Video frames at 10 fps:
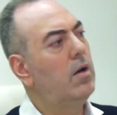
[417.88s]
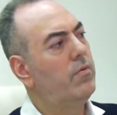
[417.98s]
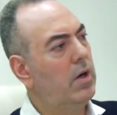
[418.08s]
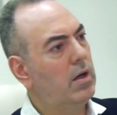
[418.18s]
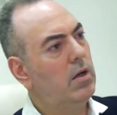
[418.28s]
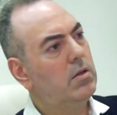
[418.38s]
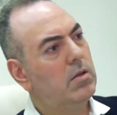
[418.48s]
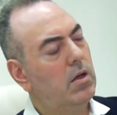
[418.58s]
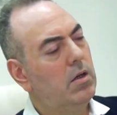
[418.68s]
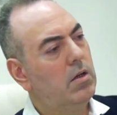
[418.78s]

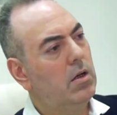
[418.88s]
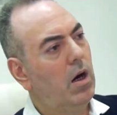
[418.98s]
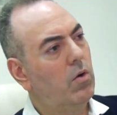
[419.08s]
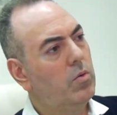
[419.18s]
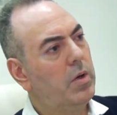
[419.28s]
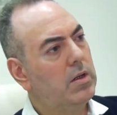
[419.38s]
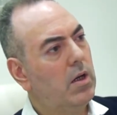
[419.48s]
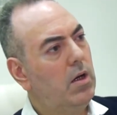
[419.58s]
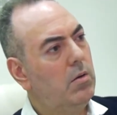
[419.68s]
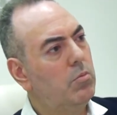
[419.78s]
fakat e,
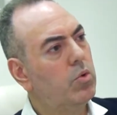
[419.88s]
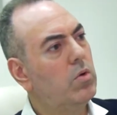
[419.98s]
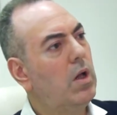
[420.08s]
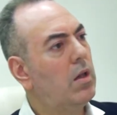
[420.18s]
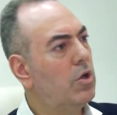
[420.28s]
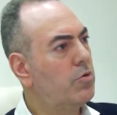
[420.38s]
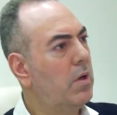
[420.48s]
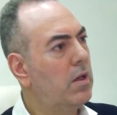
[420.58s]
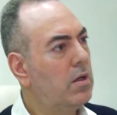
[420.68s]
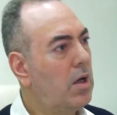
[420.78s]
Avrupa'da bunun
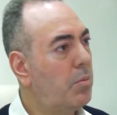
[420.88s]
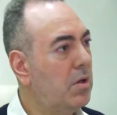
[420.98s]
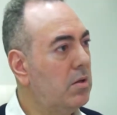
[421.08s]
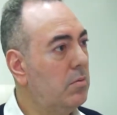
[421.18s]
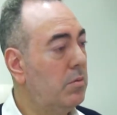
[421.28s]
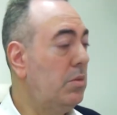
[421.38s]
anlaşmaları yapıldı mı